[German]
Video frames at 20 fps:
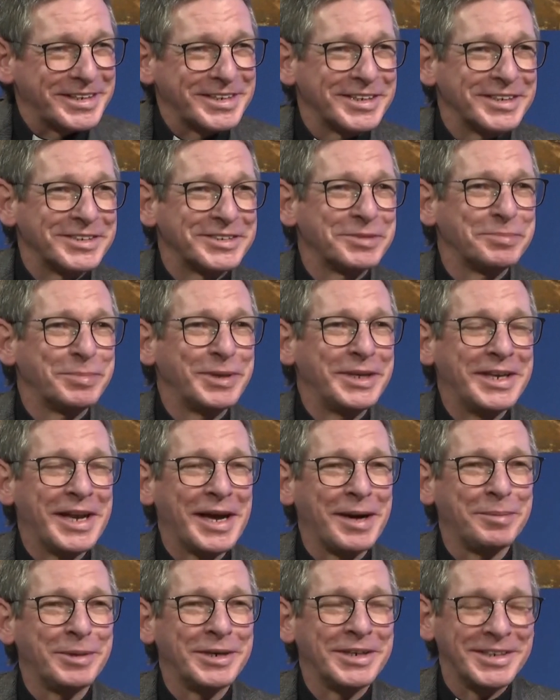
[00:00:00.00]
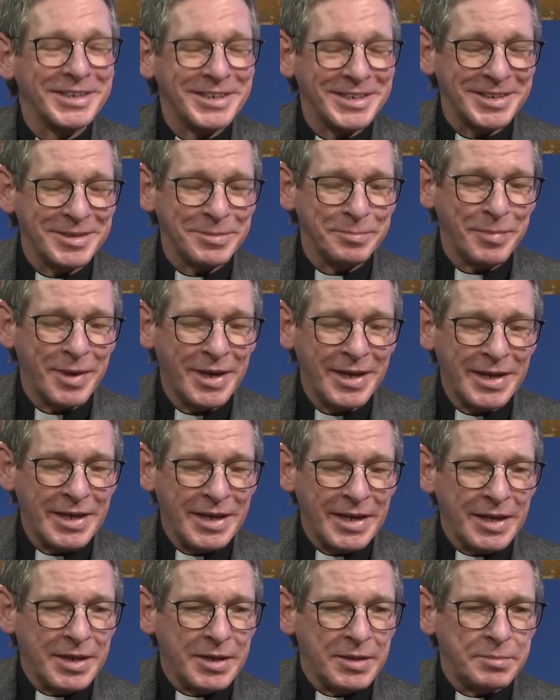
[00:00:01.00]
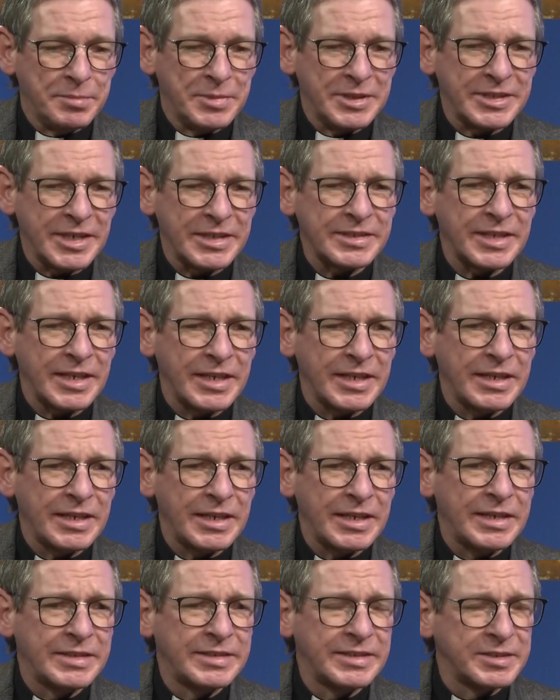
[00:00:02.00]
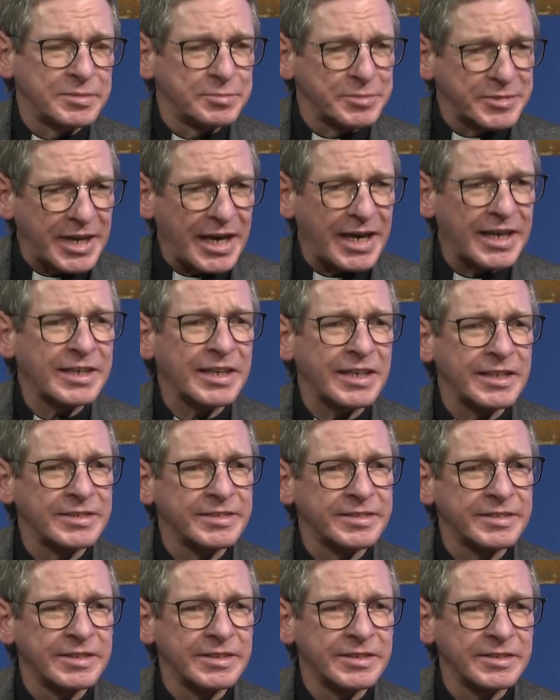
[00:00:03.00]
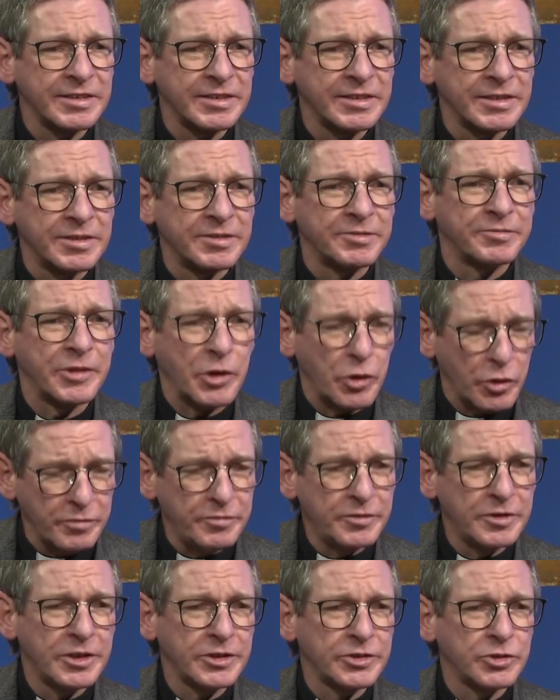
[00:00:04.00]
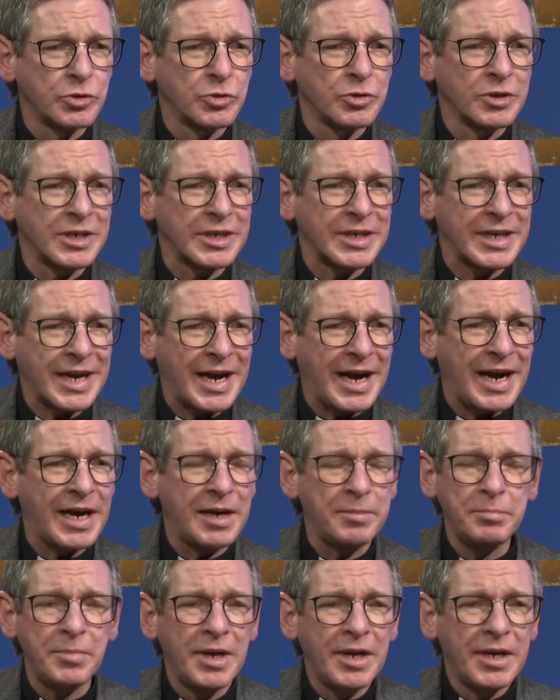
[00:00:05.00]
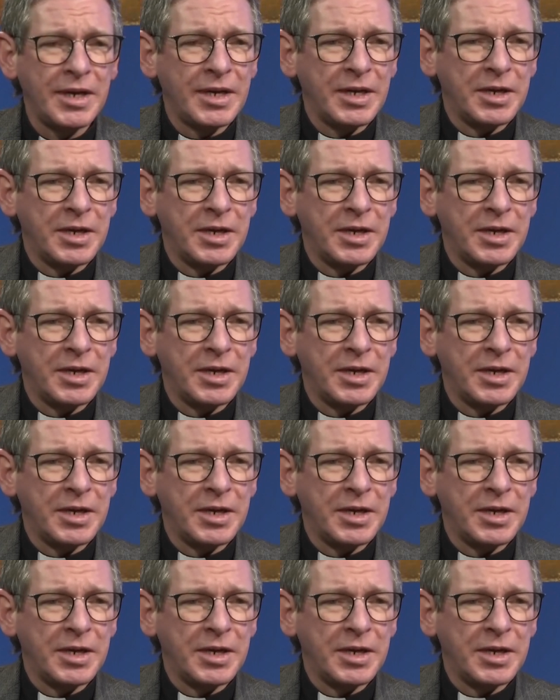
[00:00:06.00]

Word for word: der Kirche bin, aber ähm, mich hat an diesem Tag, als diese Veröffentlichung kam,